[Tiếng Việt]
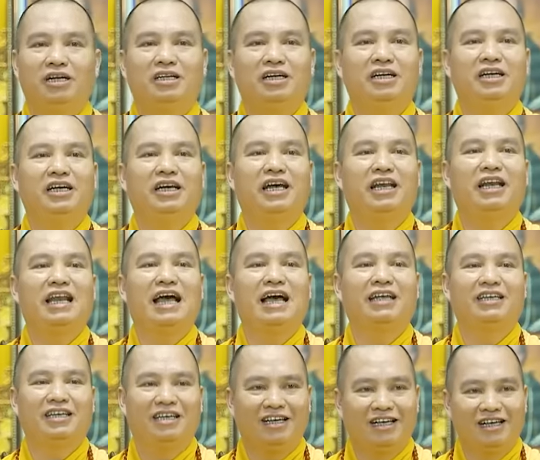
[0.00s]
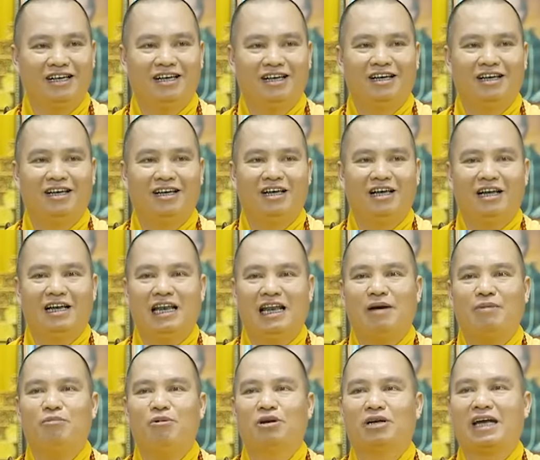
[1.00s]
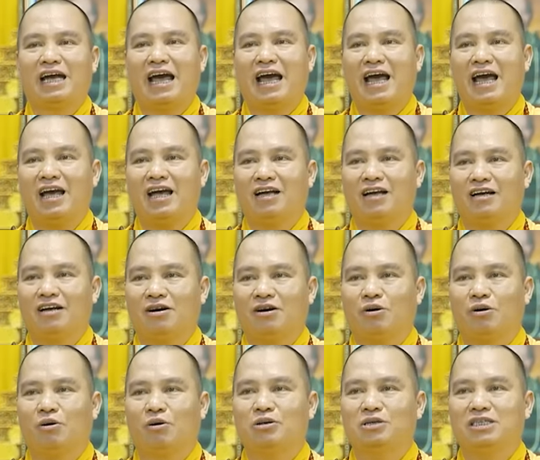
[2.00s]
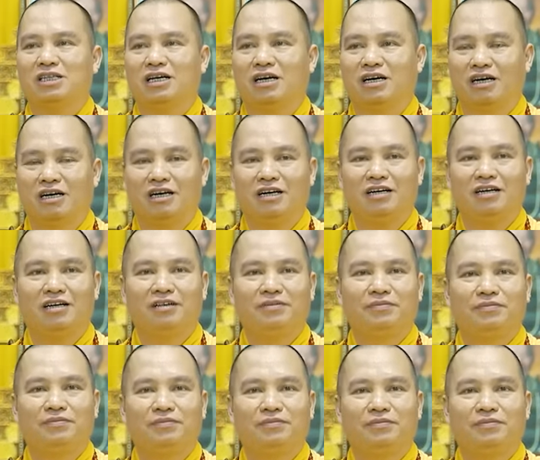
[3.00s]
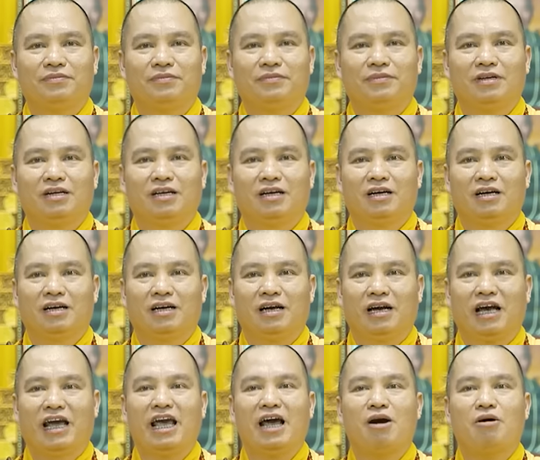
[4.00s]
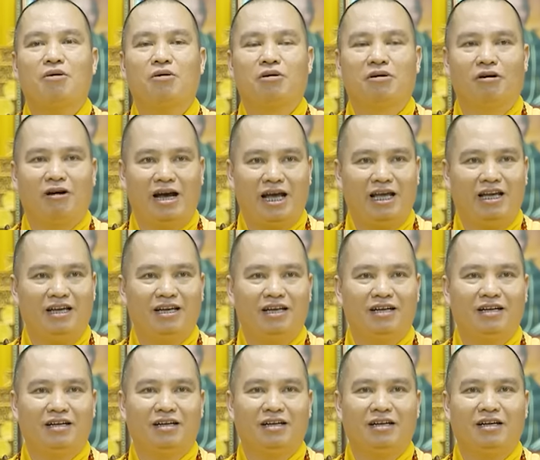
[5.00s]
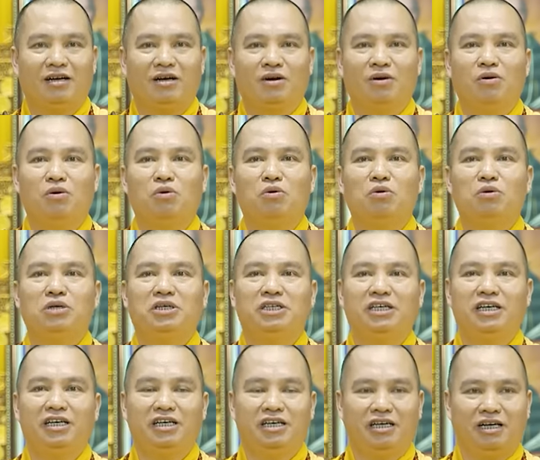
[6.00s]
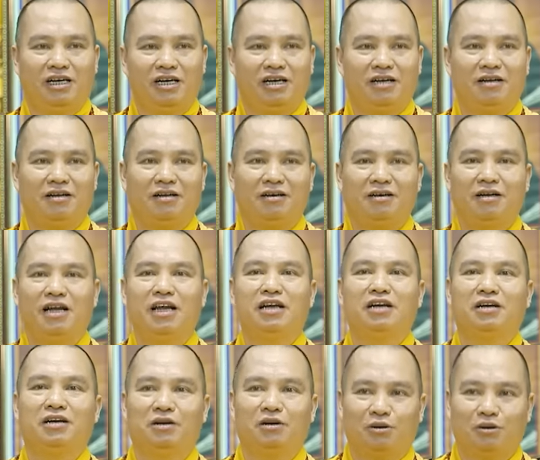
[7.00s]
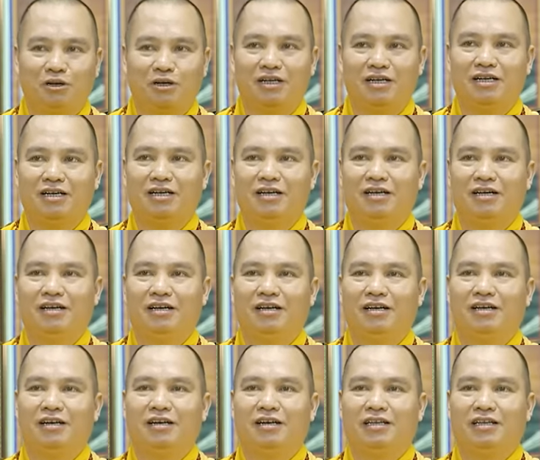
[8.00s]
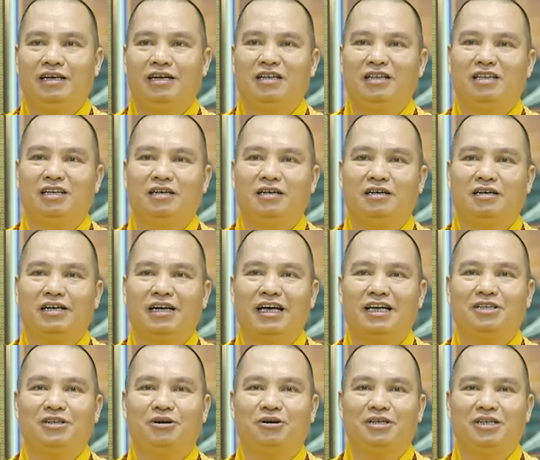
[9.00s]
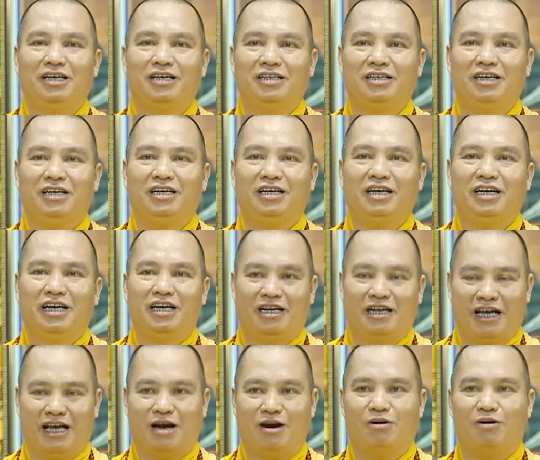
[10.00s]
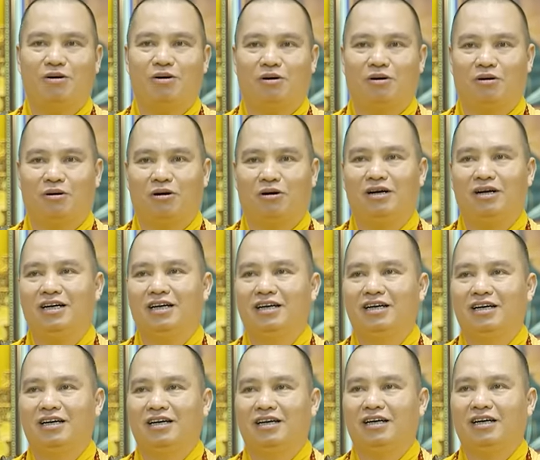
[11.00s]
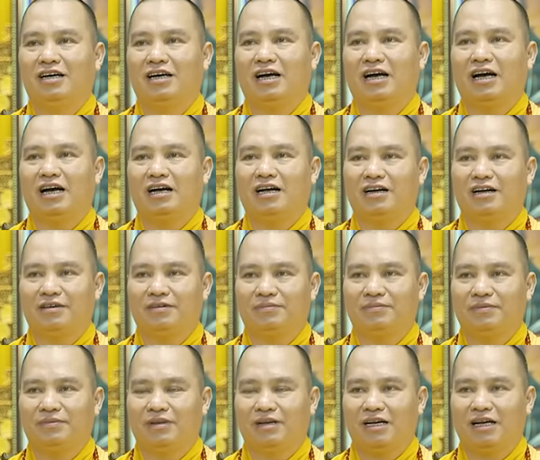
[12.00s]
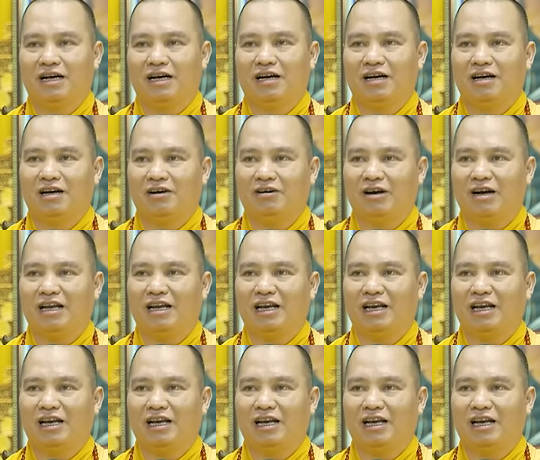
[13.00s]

thì hiện là gì? Là một kẻ khổ sở, nghèo đói, ngu si đần độn. Nhưng từ cái chỗ gì thị hiện nghèo khổ, à, à, gọi